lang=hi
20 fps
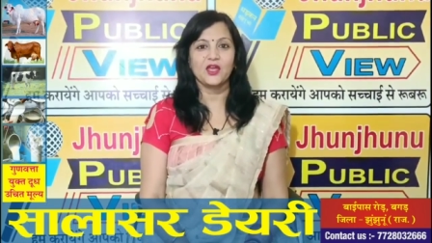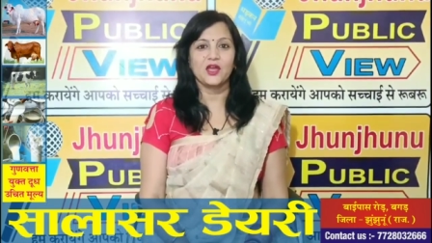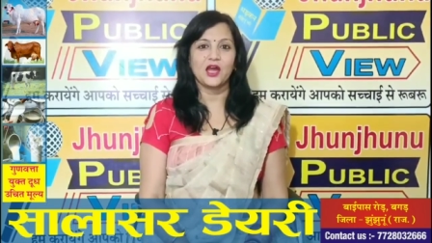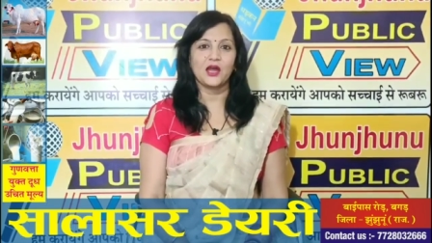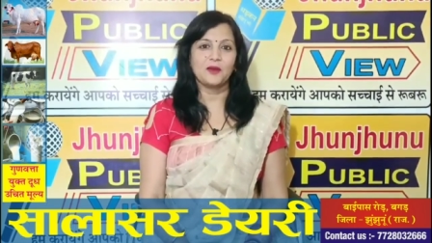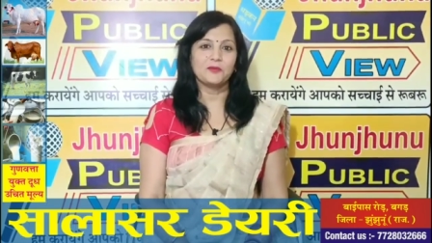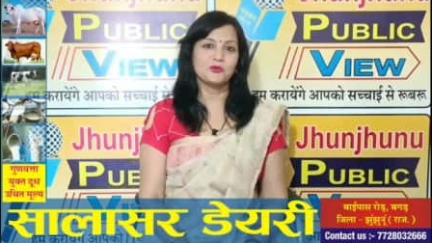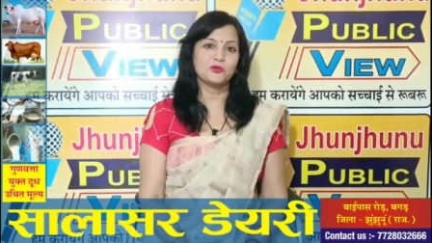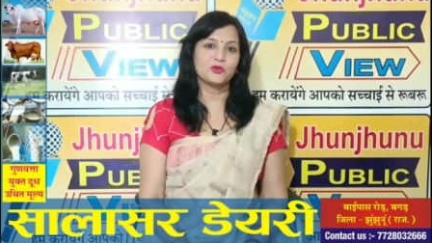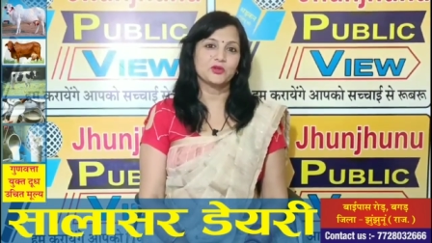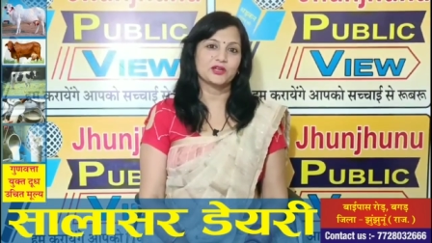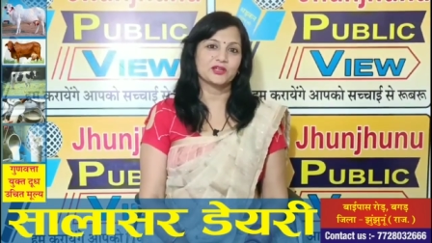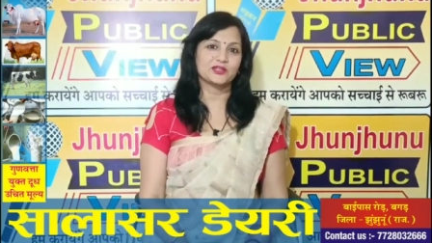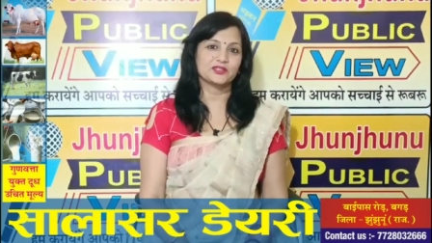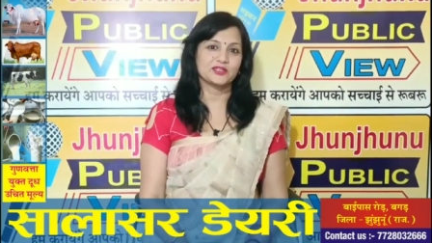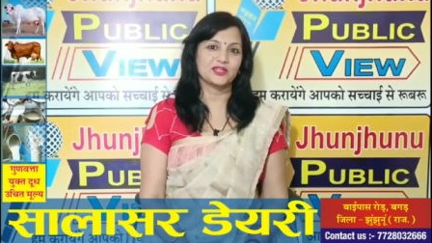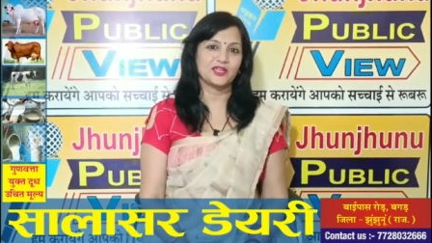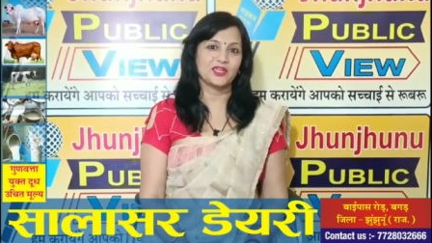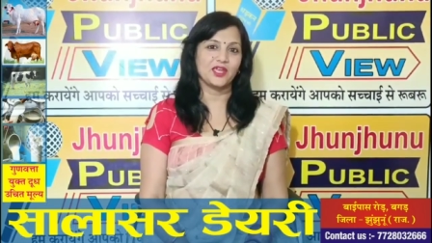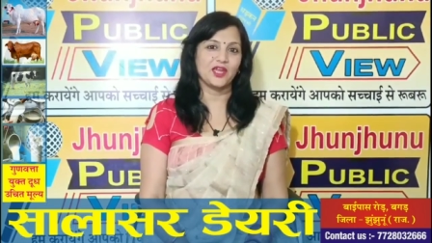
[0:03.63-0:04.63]
अब रुख
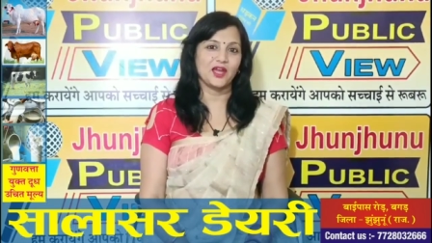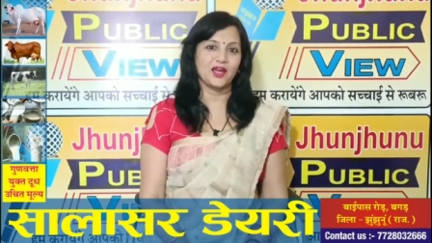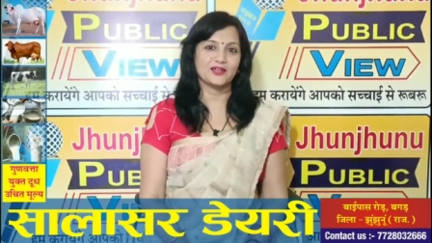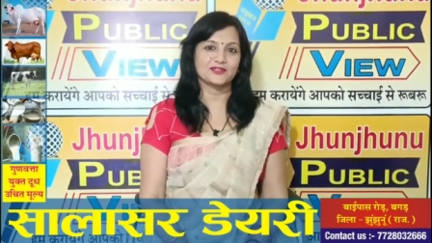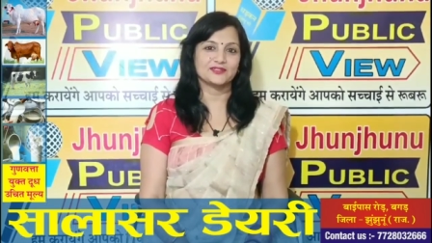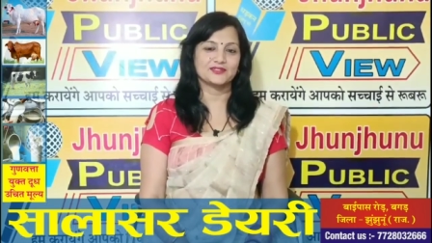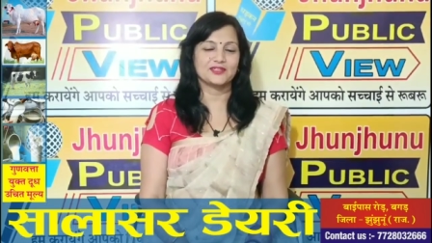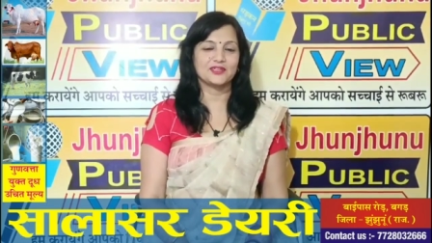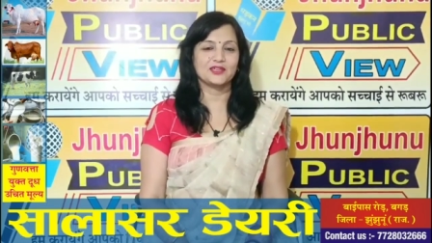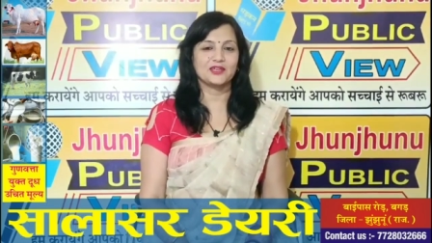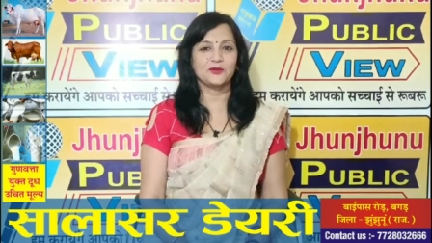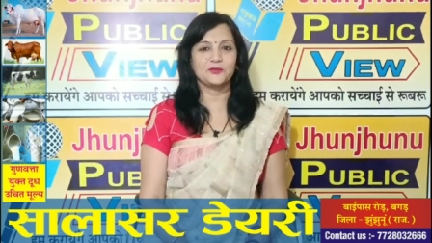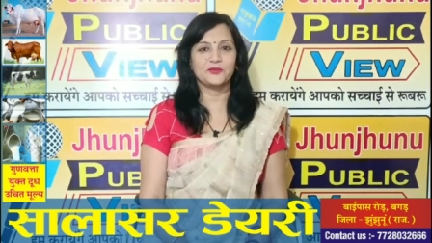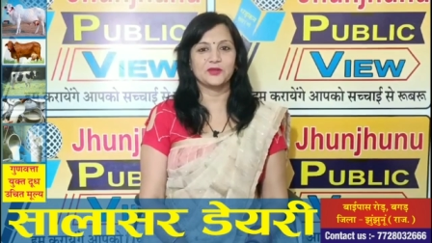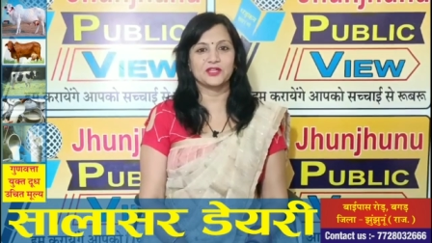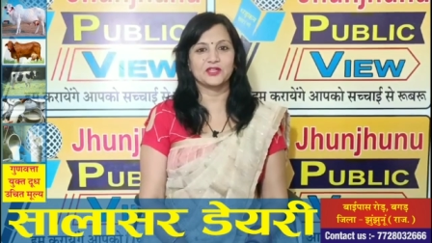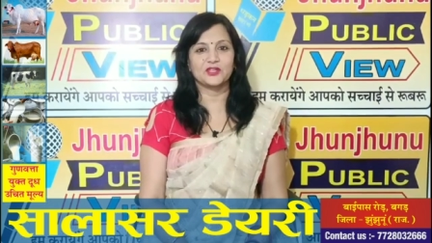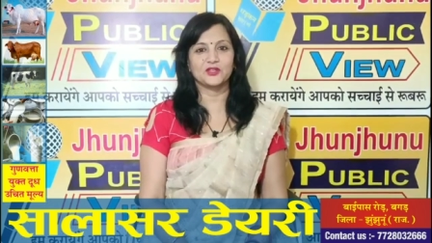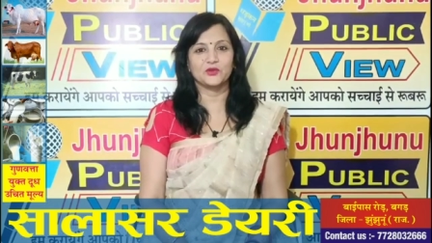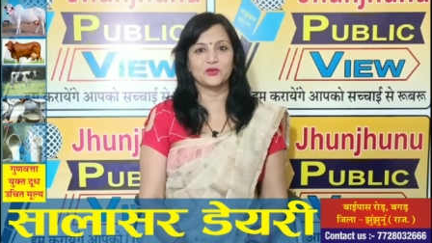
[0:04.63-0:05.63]
करते हैं आज की खबर
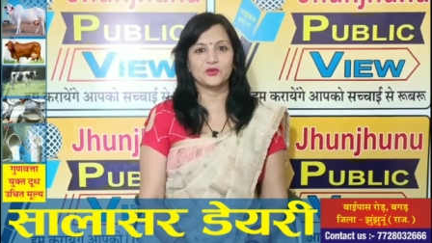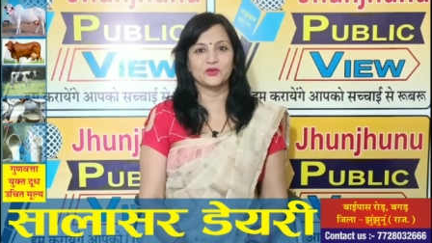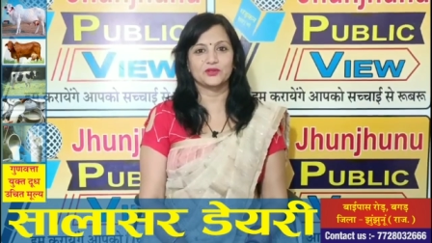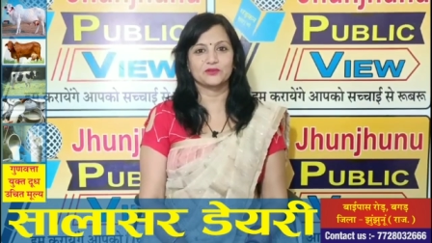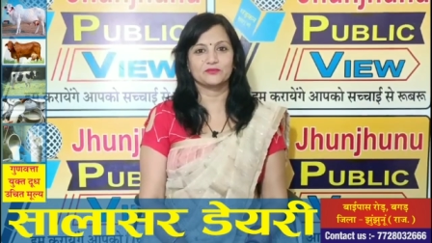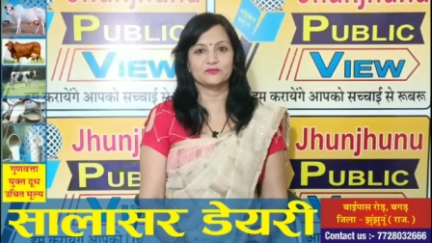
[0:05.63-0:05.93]
की ओर